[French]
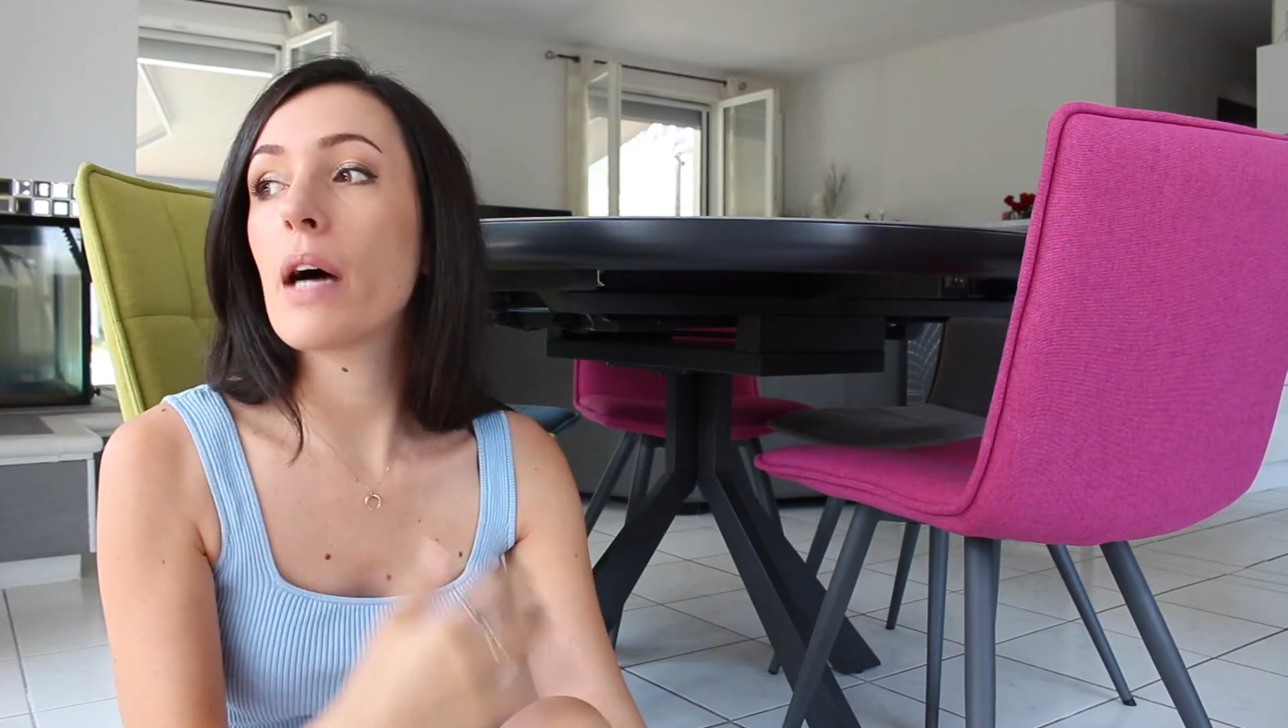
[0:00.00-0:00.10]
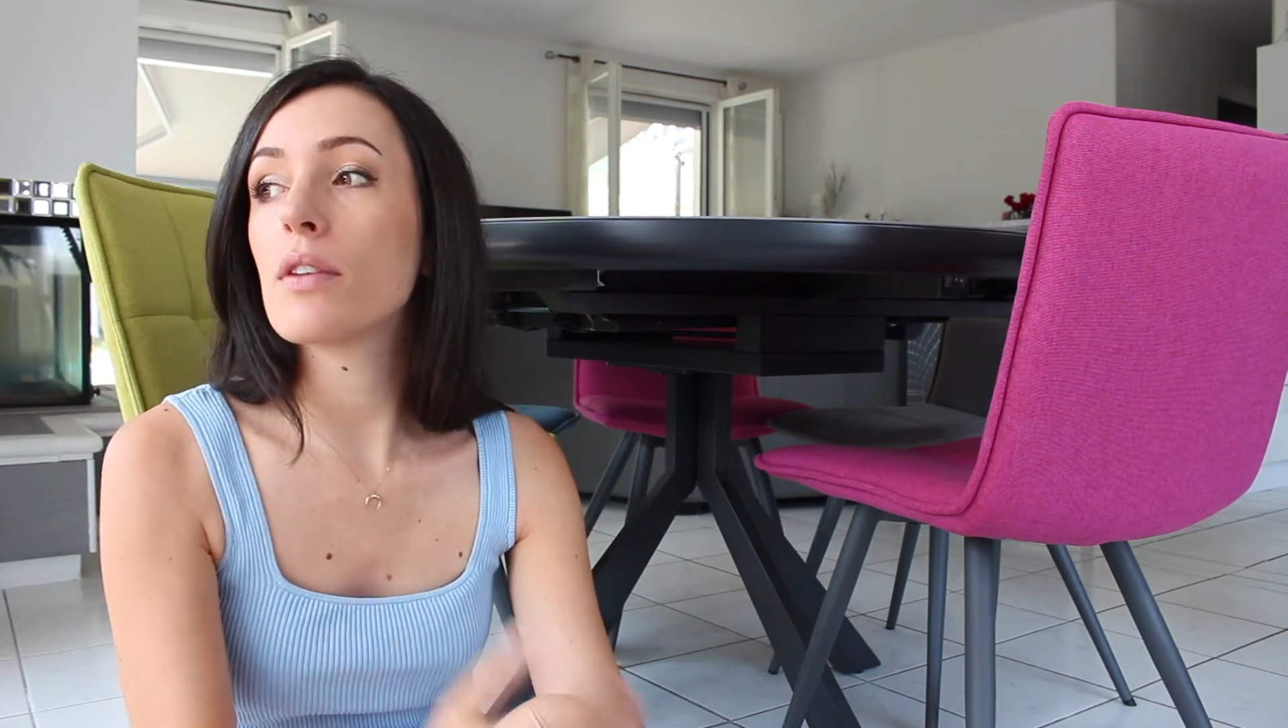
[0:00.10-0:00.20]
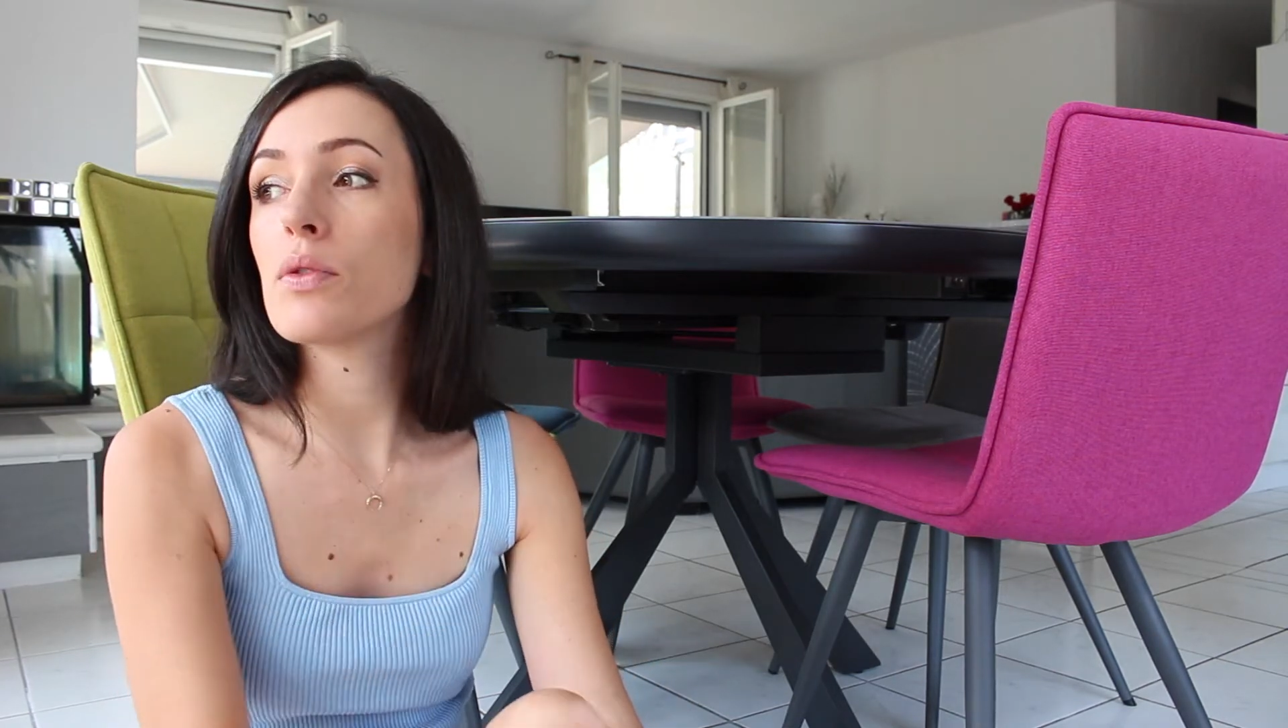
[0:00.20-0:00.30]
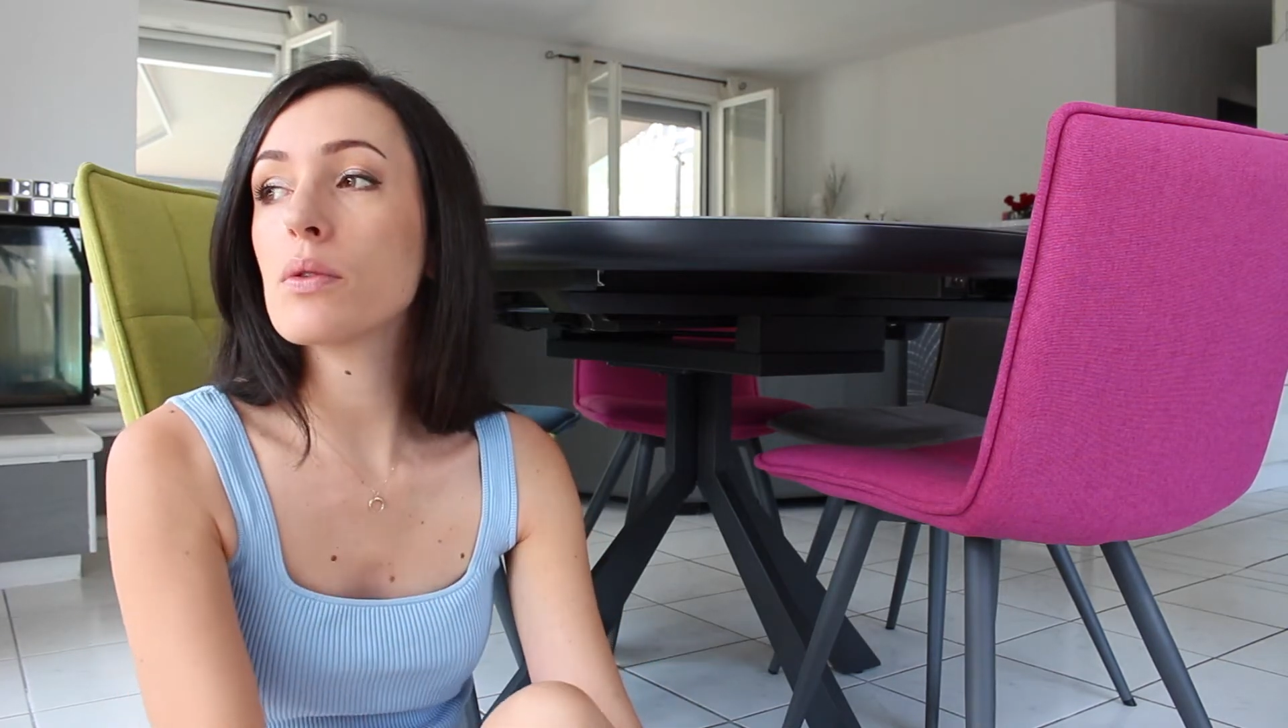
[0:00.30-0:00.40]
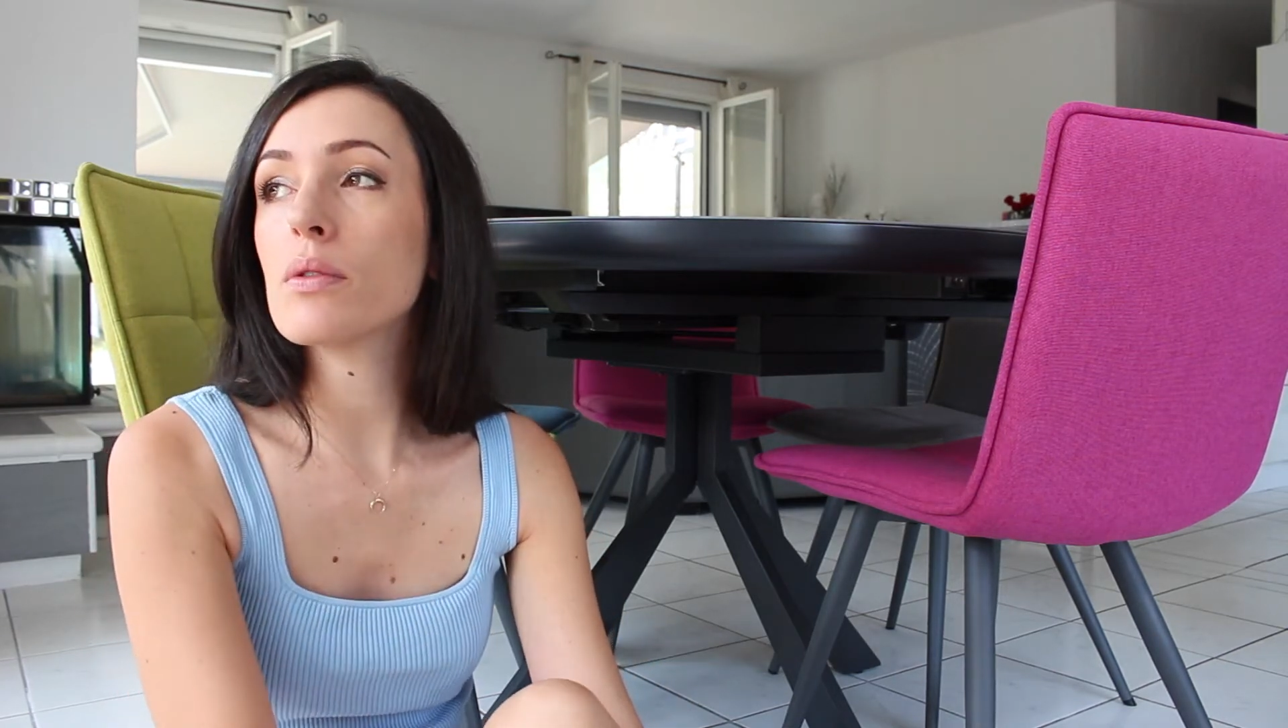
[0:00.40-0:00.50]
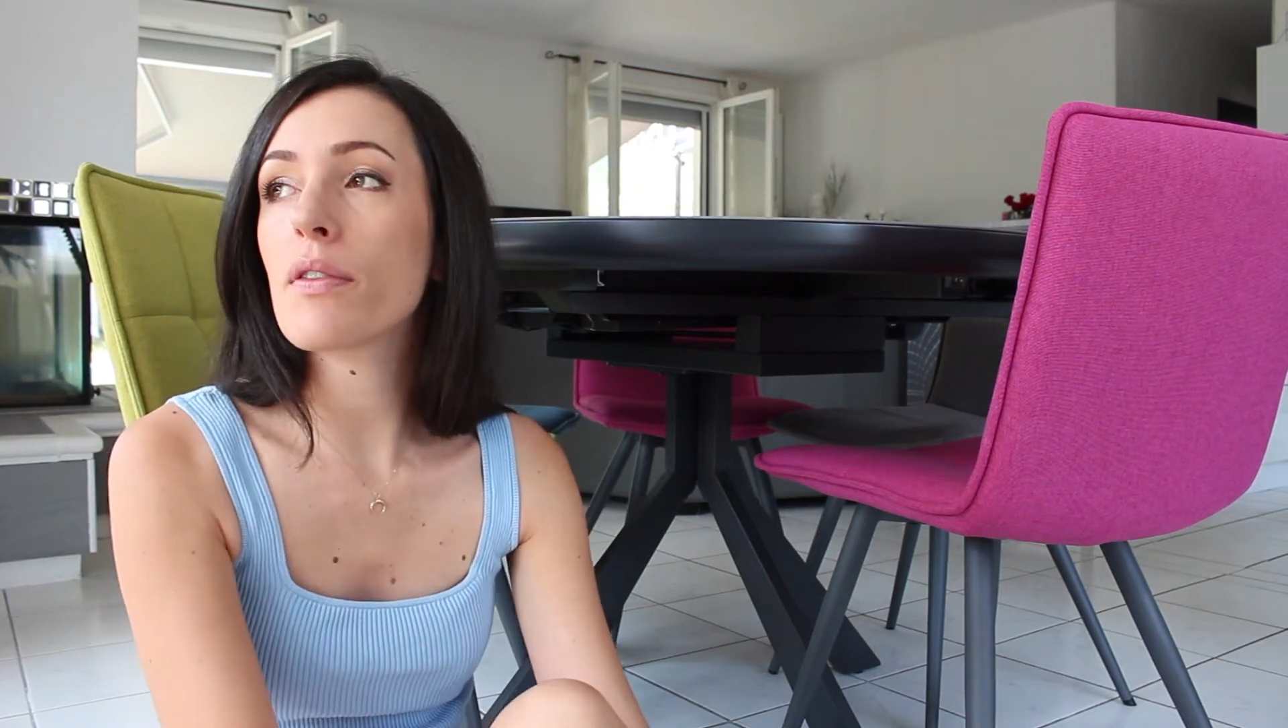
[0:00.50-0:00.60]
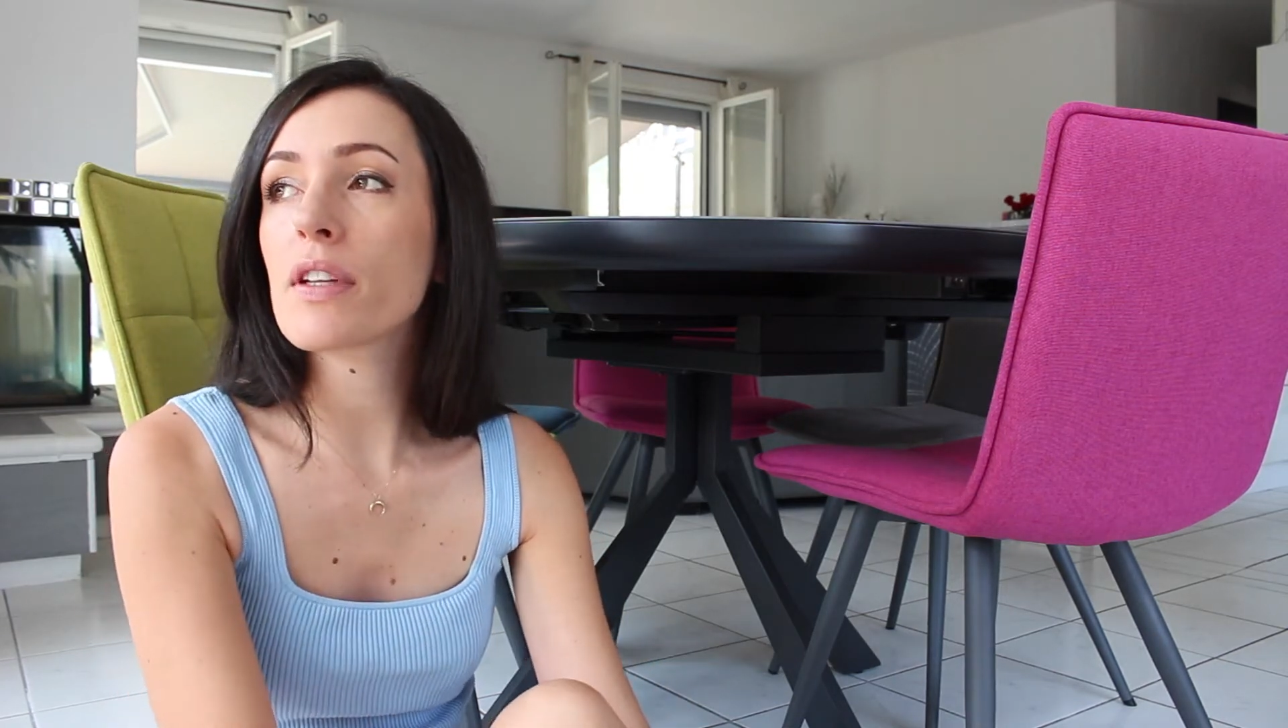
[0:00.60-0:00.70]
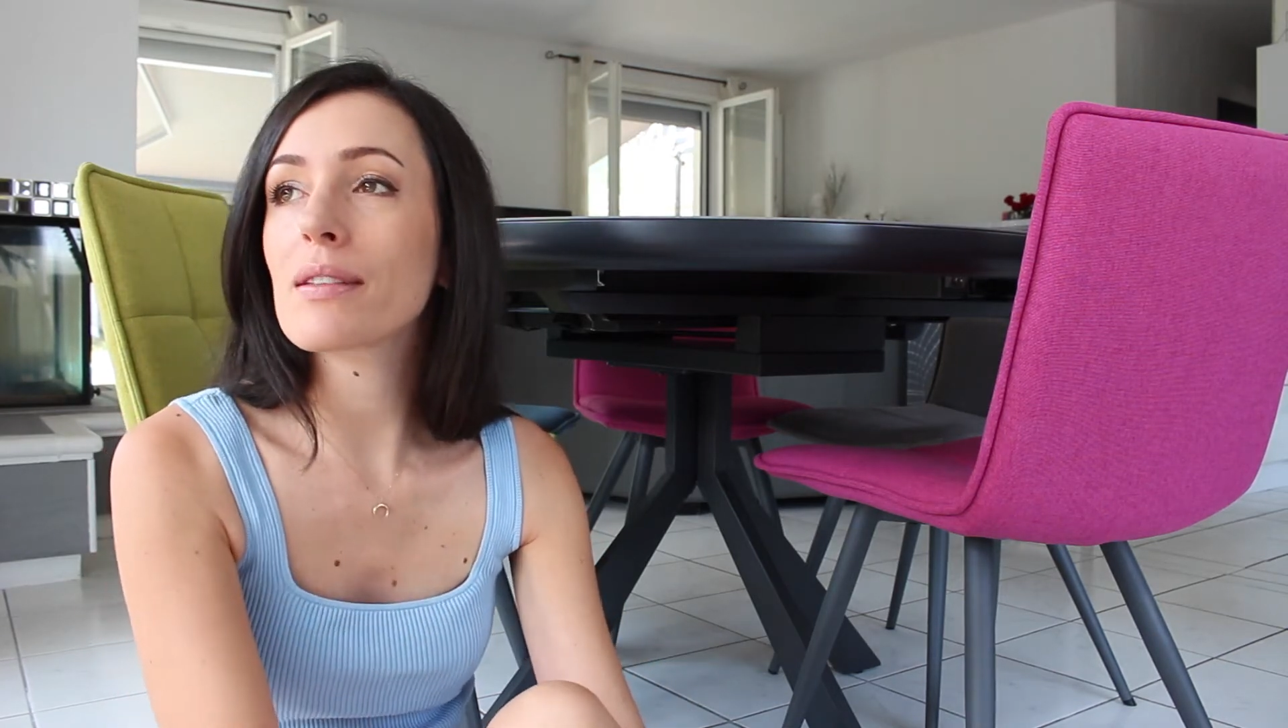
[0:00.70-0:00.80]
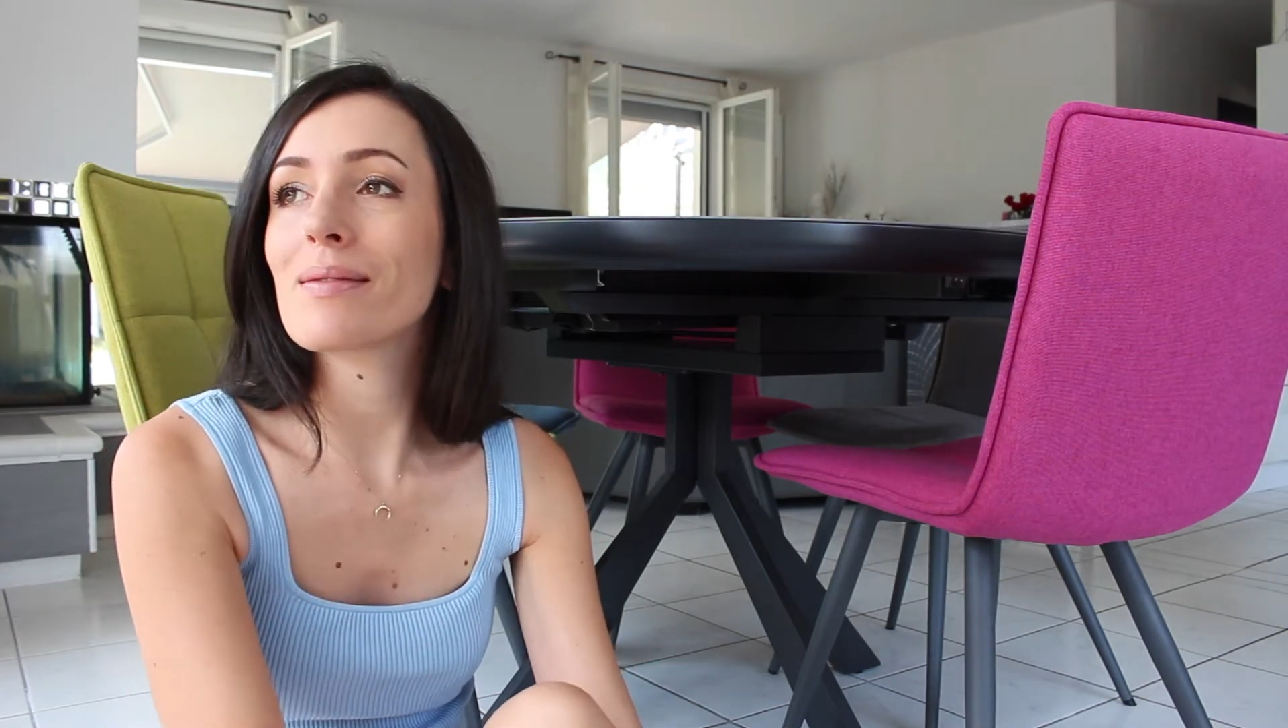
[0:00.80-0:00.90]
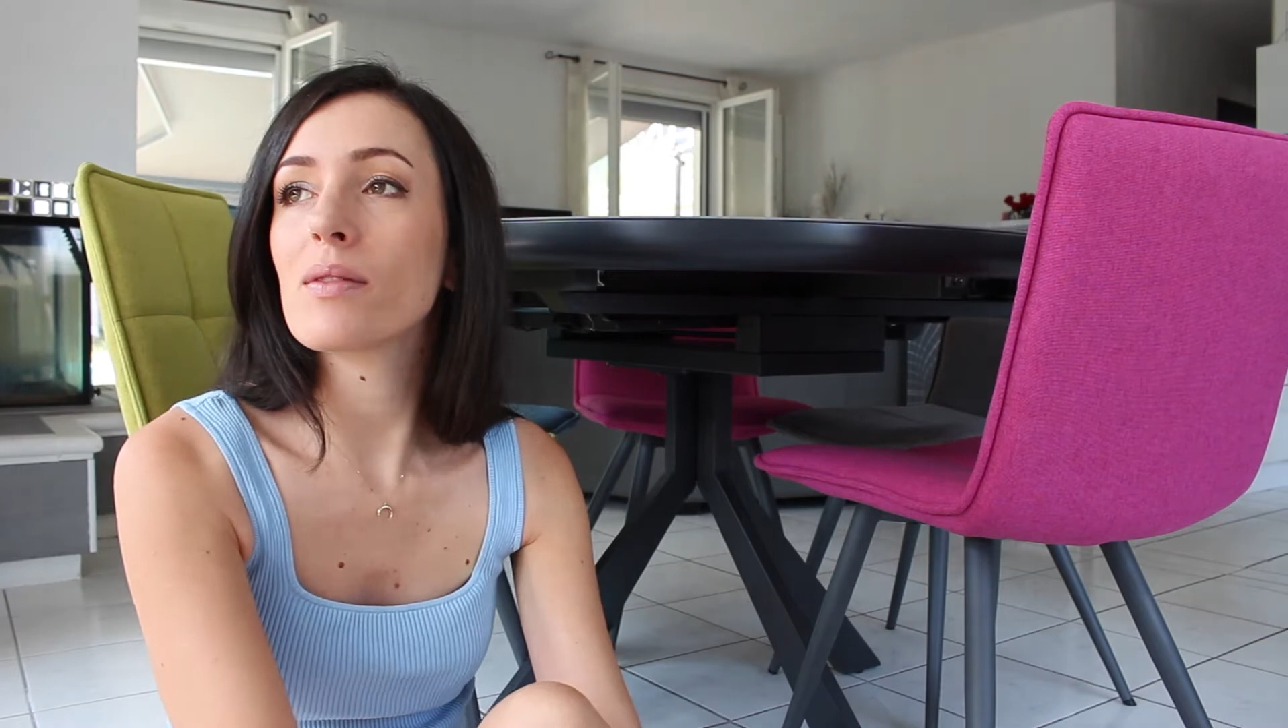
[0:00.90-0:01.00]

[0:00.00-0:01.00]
bah du coup en fait